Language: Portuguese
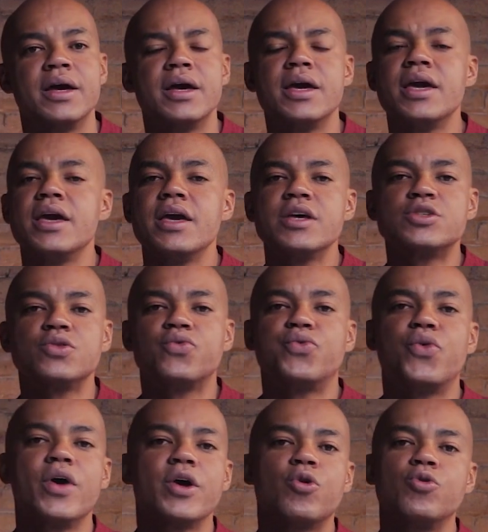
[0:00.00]
E isso
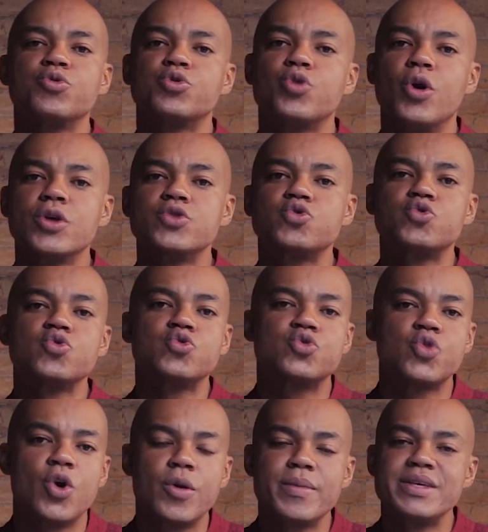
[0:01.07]
foi com todos os
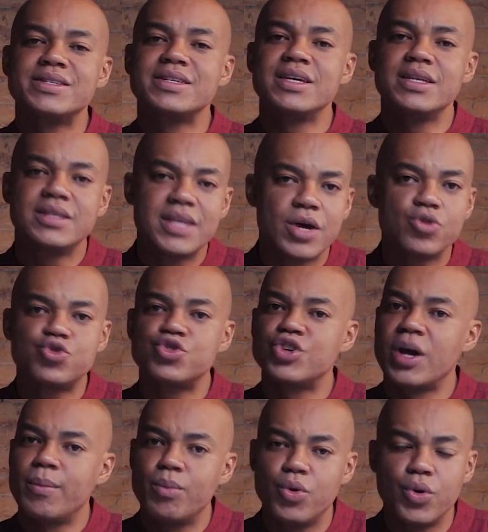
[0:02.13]
homens que Deus
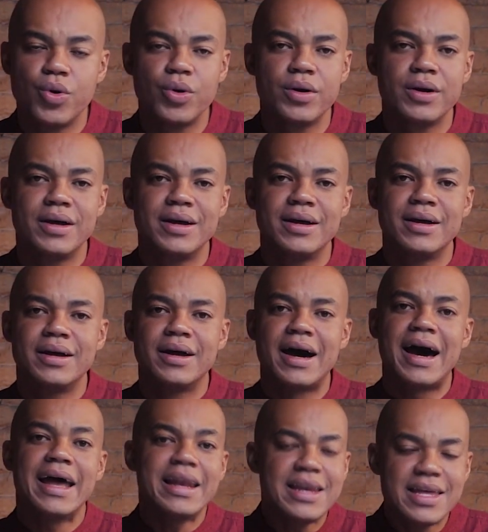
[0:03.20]
chamou
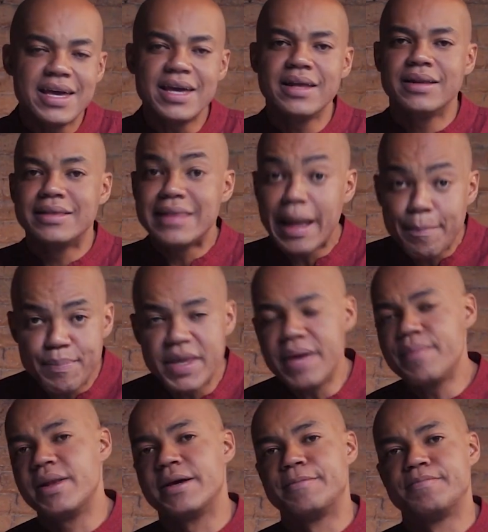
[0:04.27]
ali na
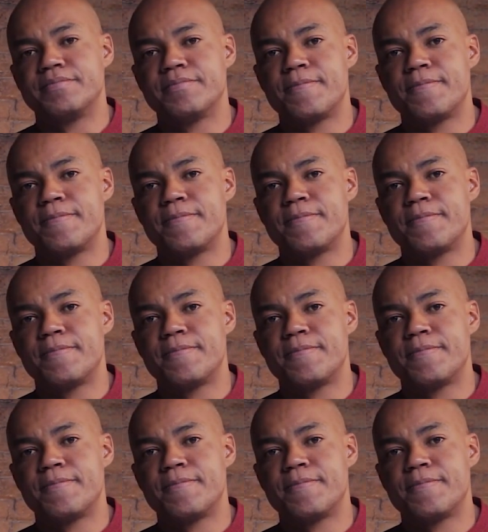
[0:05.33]
Bíblia.